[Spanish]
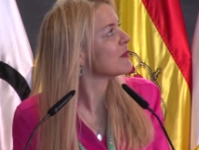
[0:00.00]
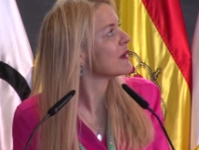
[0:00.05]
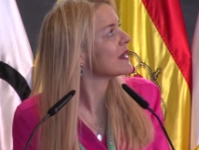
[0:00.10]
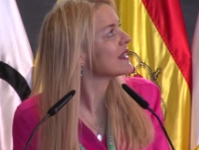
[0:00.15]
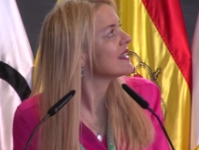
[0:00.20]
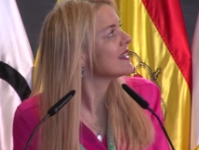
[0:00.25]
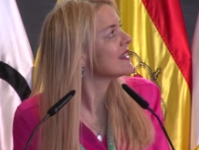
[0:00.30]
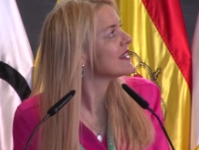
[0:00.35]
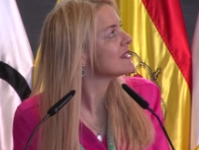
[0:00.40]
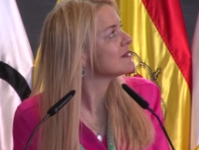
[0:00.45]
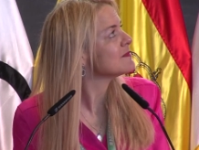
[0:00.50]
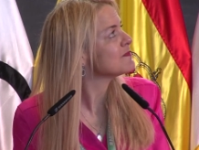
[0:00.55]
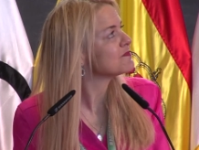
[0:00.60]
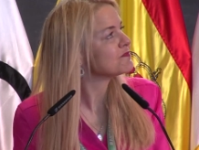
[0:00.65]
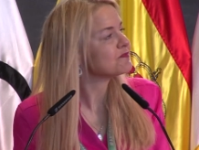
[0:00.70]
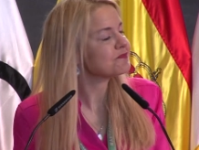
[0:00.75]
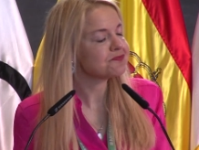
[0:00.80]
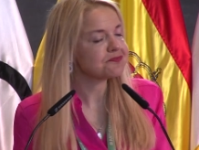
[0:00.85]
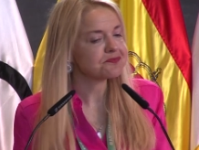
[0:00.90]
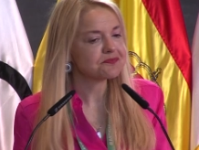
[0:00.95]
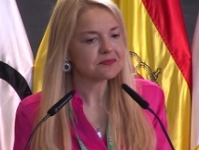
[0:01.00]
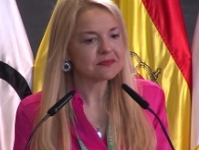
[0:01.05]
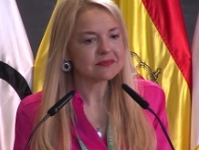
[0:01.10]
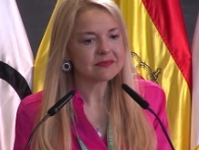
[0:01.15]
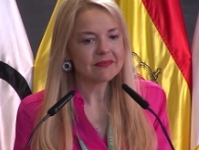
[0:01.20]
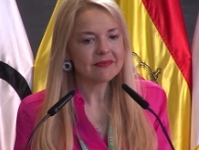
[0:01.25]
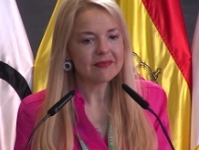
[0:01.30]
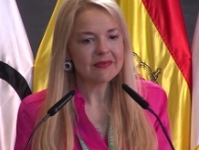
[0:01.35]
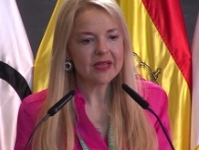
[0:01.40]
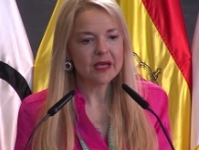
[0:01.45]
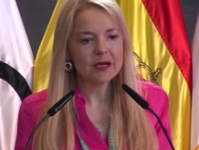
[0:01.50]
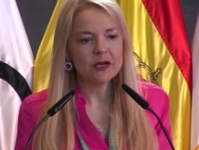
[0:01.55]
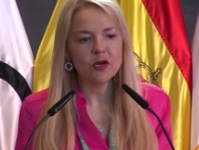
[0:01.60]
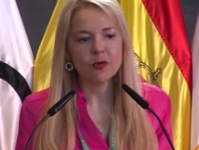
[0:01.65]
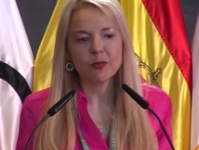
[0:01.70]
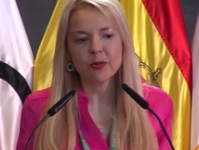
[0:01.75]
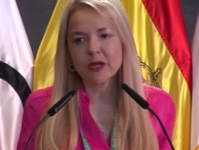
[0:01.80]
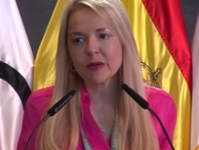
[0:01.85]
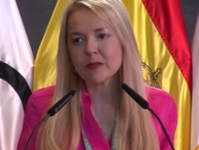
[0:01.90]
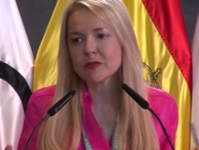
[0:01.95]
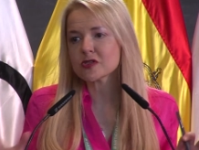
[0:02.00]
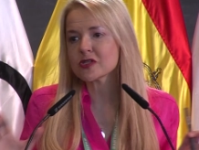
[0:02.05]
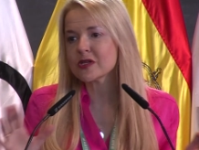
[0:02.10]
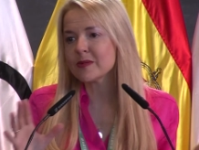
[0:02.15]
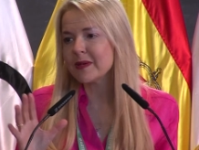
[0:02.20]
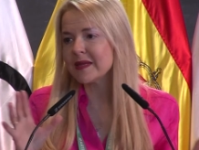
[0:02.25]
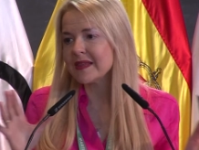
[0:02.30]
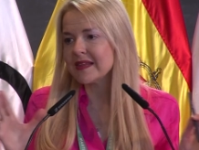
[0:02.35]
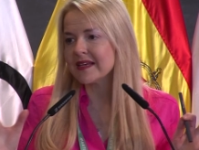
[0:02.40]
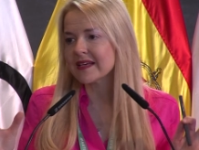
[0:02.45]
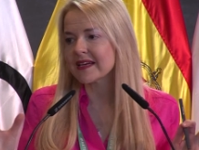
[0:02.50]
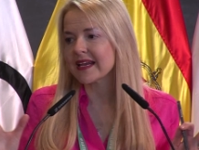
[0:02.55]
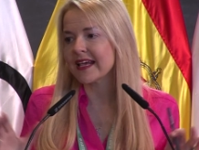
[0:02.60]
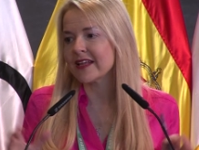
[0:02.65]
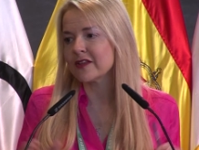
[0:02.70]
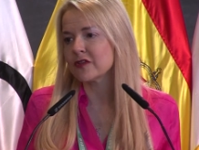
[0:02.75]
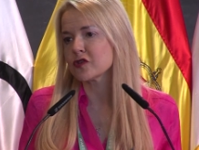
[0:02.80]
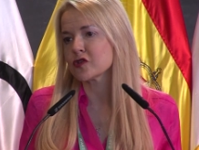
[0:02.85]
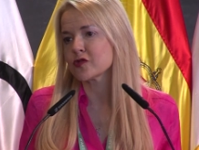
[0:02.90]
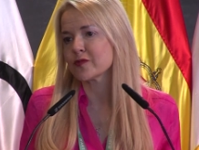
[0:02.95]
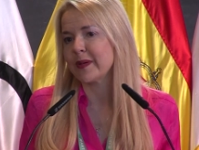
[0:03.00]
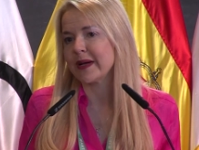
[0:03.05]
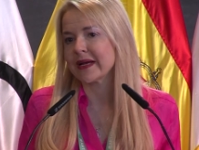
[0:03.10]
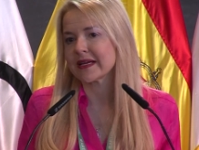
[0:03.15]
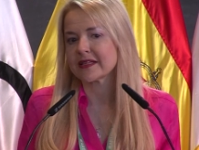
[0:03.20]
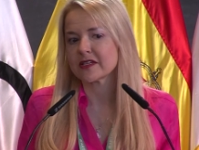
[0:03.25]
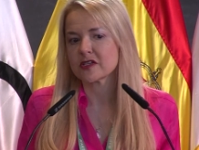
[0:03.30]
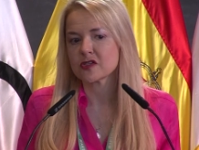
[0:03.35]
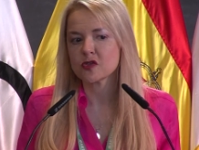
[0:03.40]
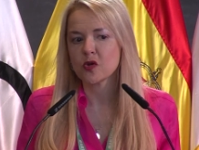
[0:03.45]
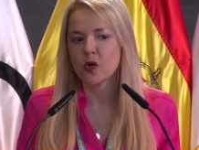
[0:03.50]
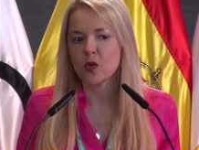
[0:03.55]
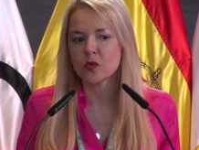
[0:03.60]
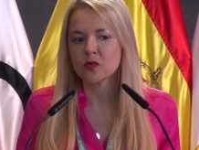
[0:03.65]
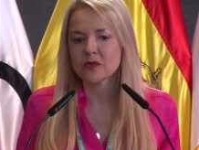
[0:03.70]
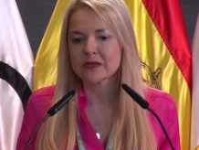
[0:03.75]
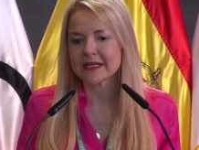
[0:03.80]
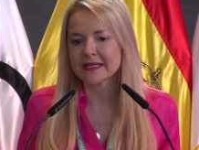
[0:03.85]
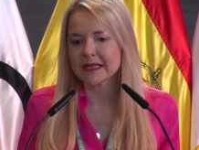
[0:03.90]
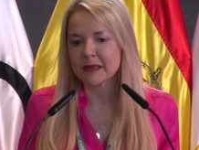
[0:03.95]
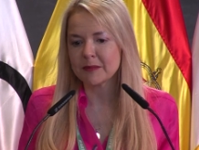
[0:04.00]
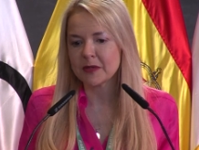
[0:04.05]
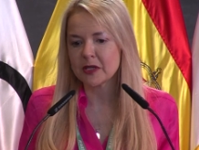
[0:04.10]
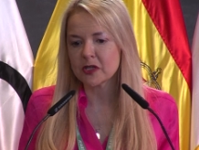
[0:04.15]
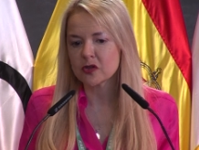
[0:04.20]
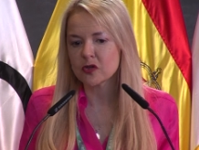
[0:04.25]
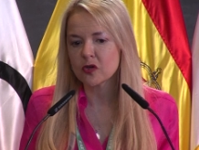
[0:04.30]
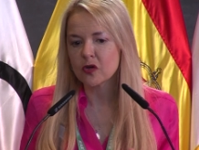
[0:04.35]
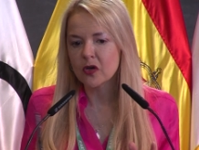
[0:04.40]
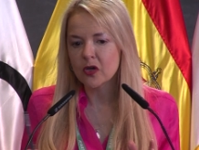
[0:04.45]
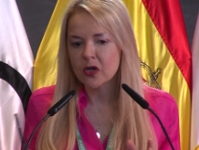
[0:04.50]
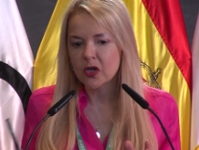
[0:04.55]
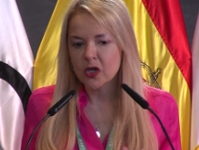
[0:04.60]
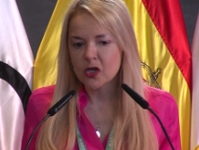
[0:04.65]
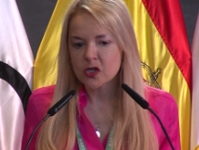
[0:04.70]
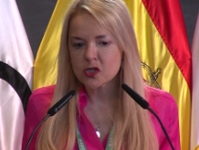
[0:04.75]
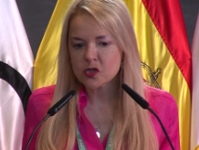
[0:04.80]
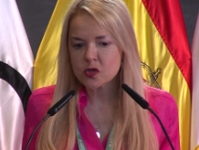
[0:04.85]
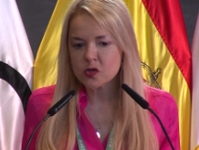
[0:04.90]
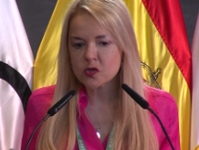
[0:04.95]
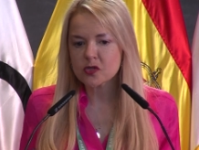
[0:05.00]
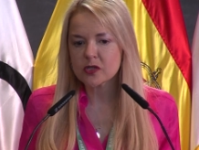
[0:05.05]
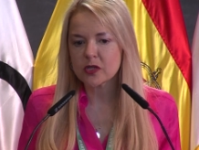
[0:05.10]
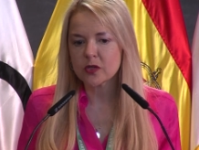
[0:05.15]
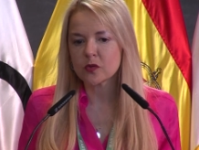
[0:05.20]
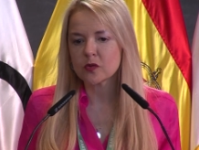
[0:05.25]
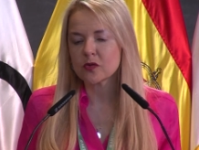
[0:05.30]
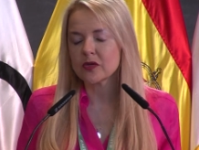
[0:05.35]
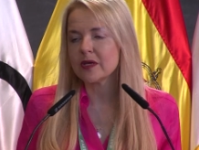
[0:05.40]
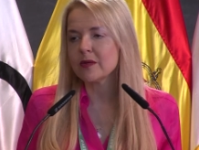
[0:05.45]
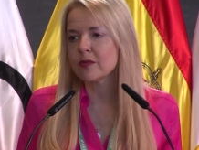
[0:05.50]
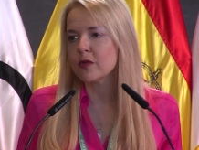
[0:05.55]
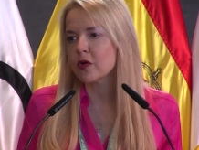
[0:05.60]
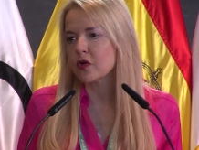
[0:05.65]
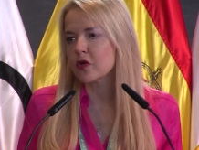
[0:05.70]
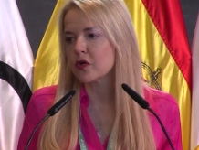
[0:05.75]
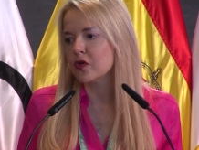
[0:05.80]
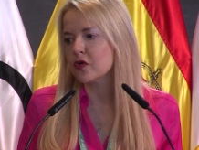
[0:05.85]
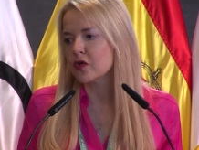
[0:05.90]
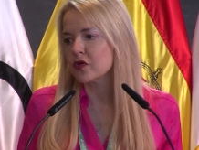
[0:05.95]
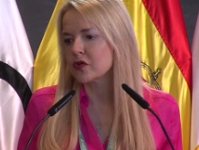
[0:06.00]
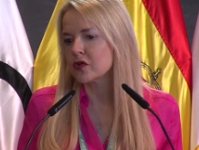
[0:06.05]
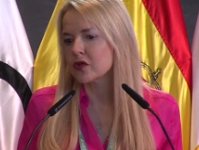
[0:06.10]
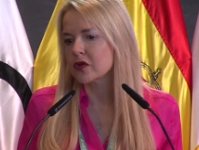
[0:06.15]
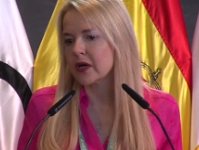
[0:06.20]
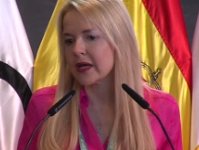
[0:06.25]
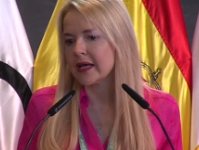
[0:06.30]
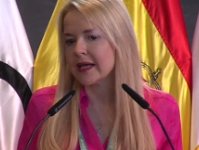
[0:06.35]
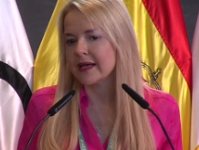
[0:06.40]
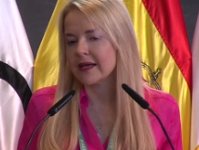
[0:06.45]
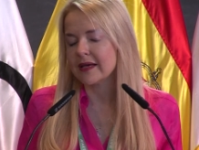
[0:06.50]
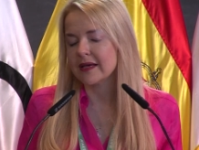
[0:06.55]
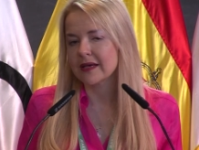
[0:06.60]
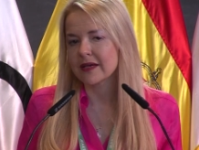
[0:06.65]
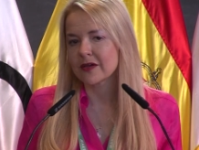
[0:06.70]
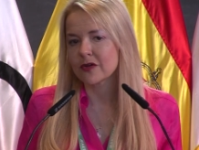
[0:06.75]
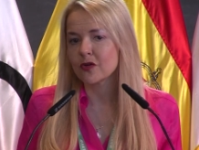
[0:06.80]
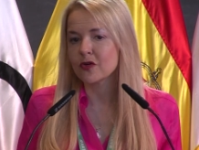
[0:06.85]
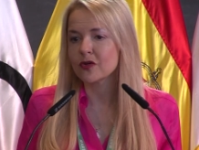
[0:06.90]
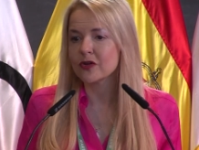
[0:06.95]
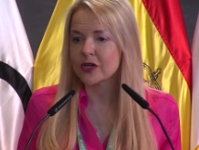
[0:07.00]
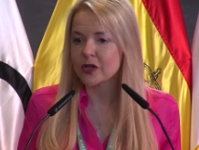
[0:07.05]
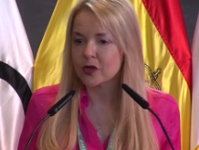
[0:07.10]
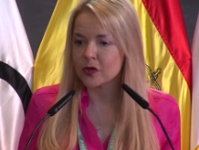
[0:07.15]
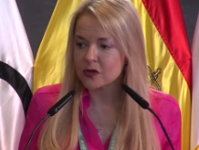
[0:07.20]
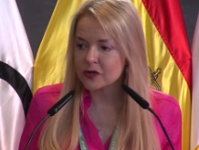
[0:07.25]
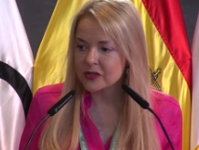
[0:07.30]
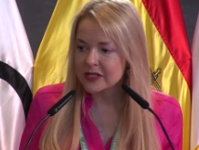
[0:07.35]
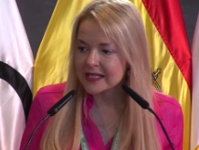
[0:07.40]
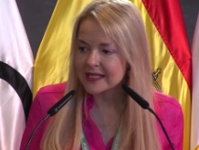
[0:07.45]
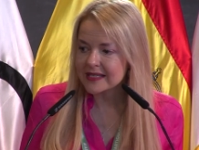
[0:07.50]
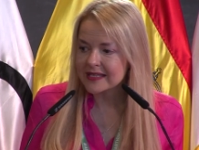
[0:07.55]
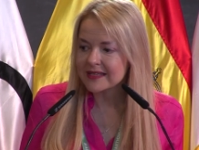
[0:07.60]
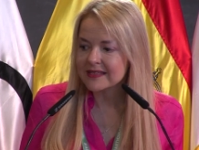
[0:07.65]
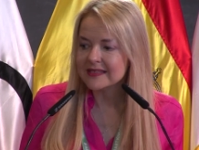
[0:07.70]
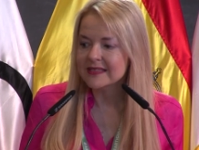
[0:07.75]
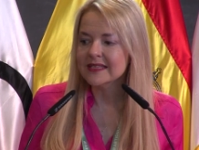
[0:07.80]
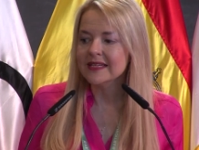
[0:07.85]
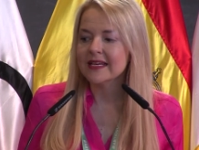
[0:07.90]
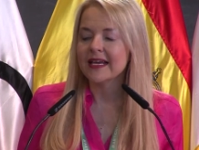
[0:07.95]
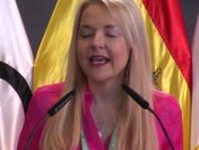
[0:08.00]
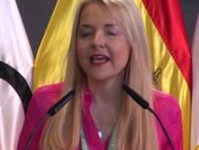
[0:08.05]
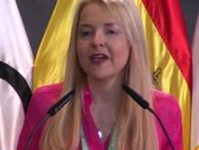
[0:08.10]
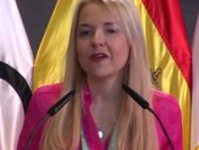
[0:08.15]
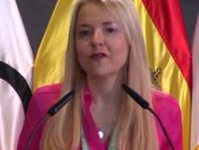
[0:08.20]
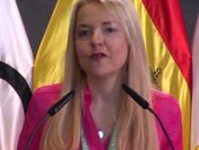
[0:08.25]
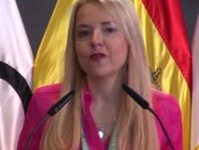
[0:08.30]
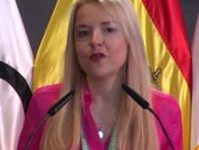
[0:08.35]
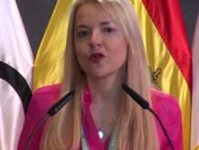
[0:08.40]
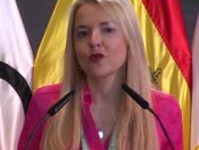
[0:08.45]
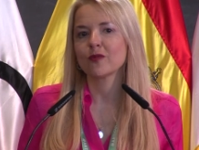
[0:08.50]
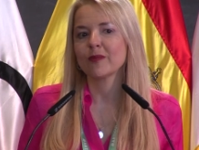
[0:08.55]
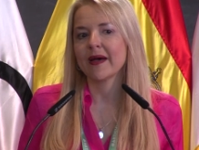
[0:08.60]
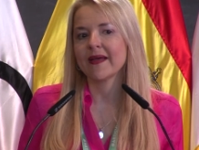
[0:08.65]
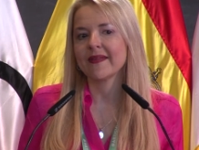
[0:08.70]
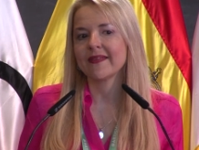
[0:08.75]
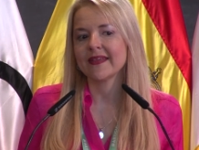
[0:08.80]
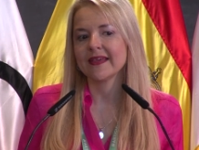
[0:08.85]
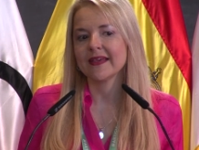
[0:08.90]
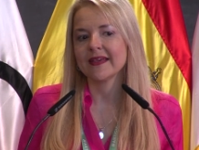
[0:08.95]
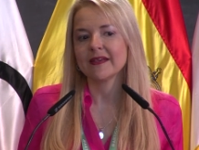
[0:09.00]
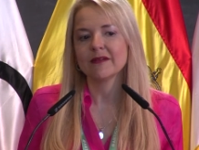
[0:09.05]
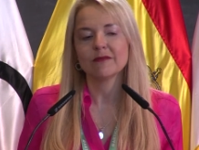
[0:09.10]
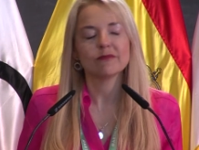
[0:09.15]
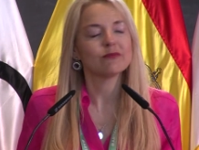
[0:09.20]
manera, lo podemos dividir en dos partes. ¿no? Un tratamiento sustitutivo con, eh, nicotina en forma de,